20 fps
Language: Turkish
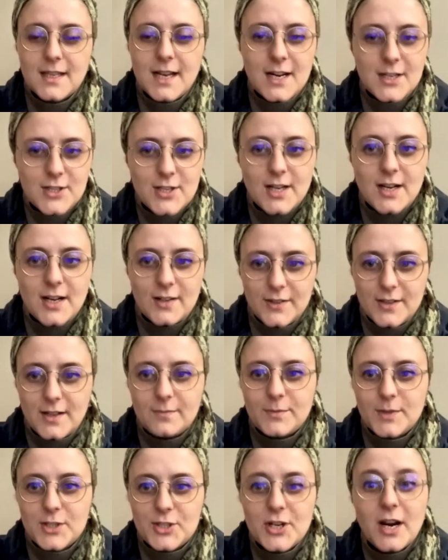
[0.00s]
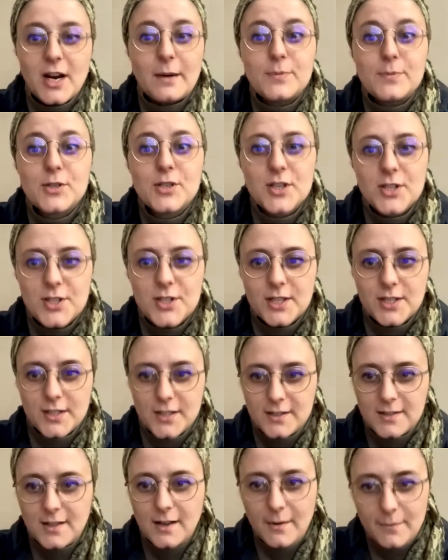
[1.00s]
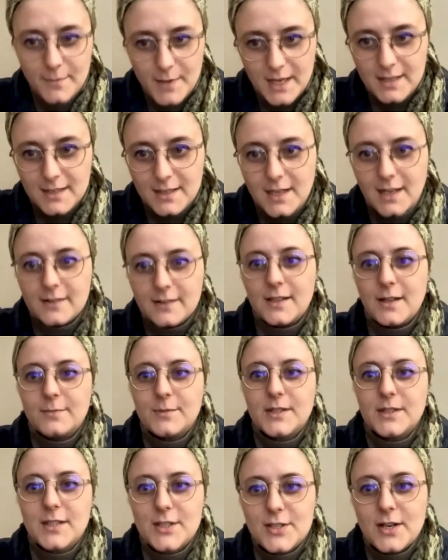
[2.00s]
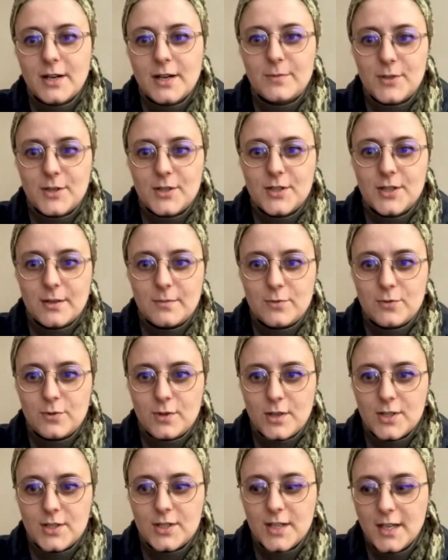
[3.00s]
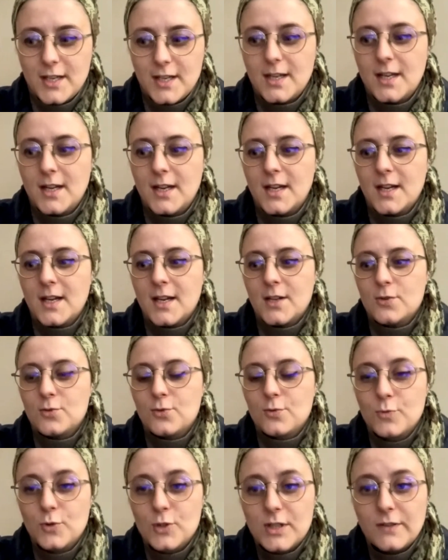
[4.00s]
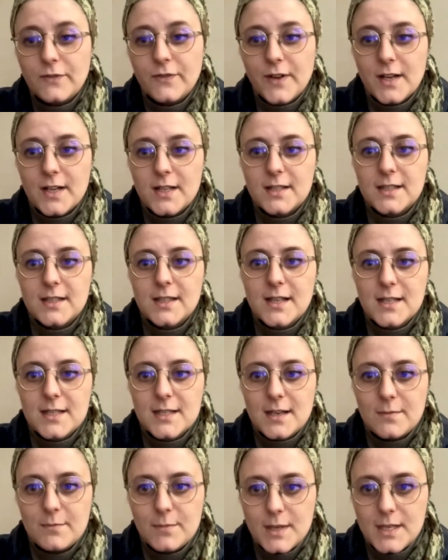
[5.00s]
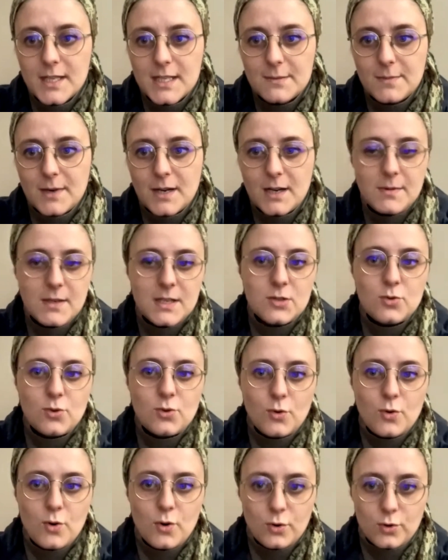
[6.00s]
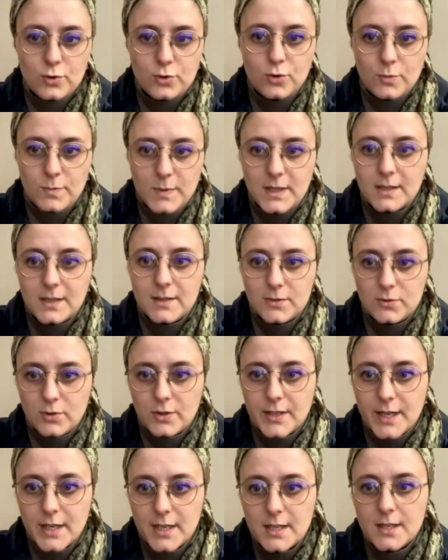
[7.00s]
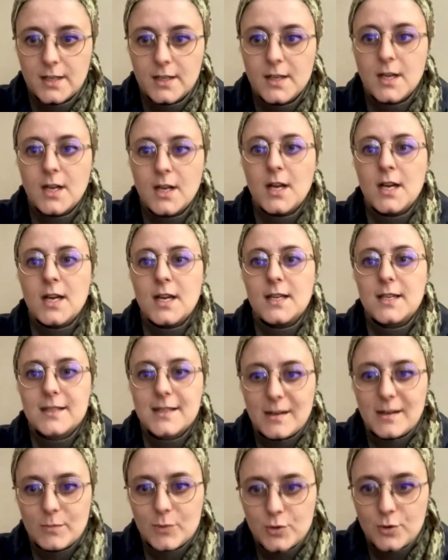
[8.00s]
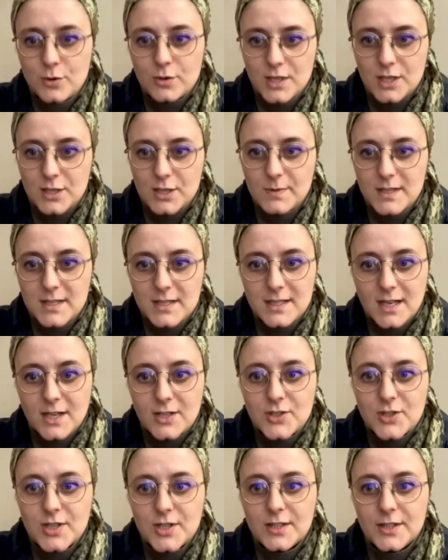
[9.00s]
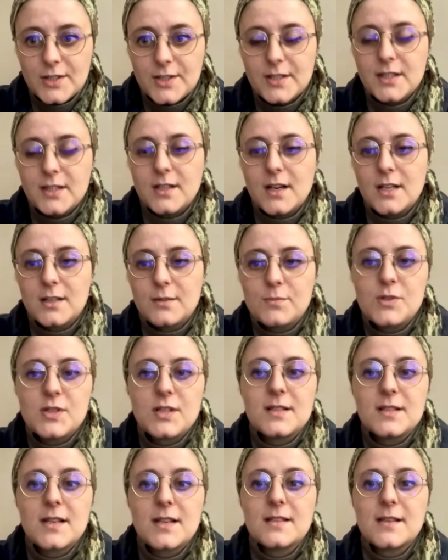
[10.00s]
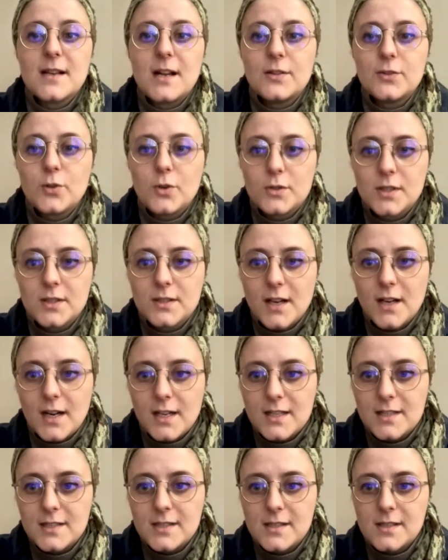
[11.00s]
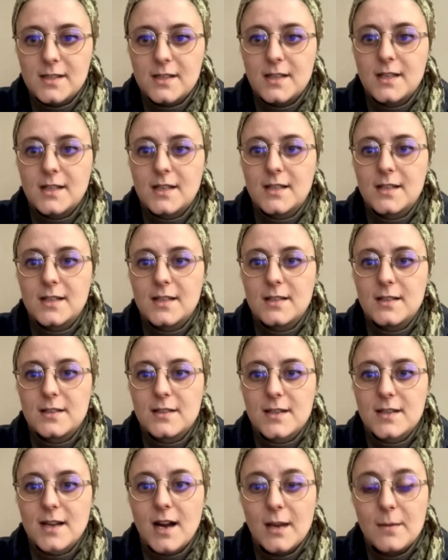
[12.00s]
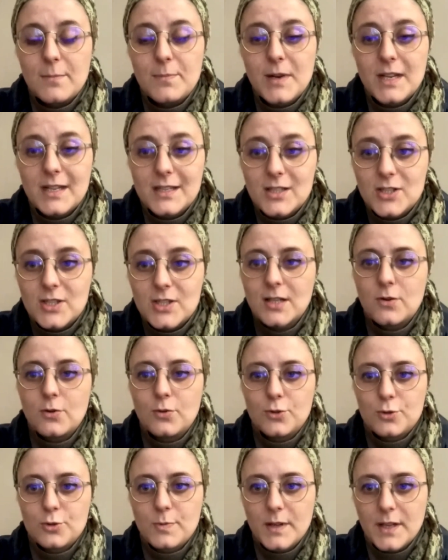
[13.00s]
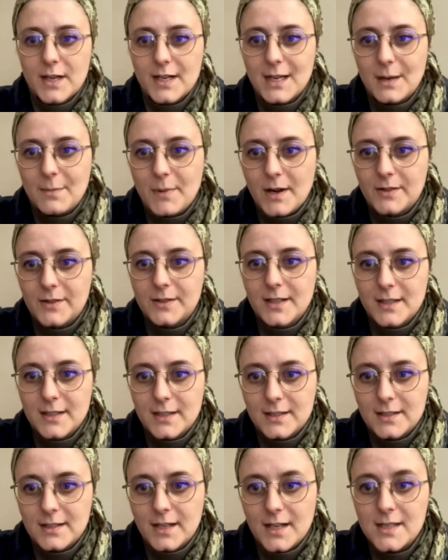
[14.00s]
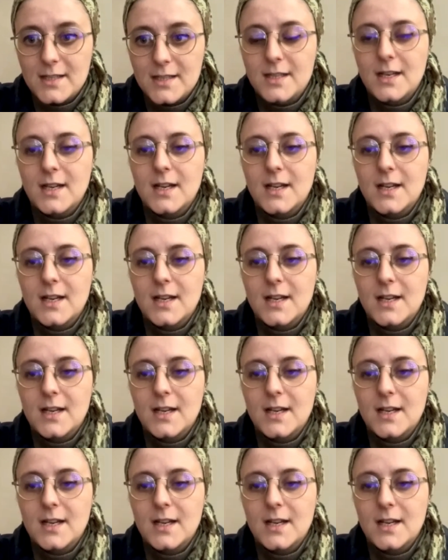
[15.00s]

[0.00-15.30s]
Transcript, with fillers: gerçek anlamda çarpışacağı, tam eril anlamda da çarpışacağı bir süreçte Cumhur İttifakı'nın kazanma ihtimali beni çok korkutuyor bir kadın olarak. İstanbul Sözleşmesi'nden çıkıldı. 60-84'e dair e, sahiplenici konuşmalar yapan kadınlar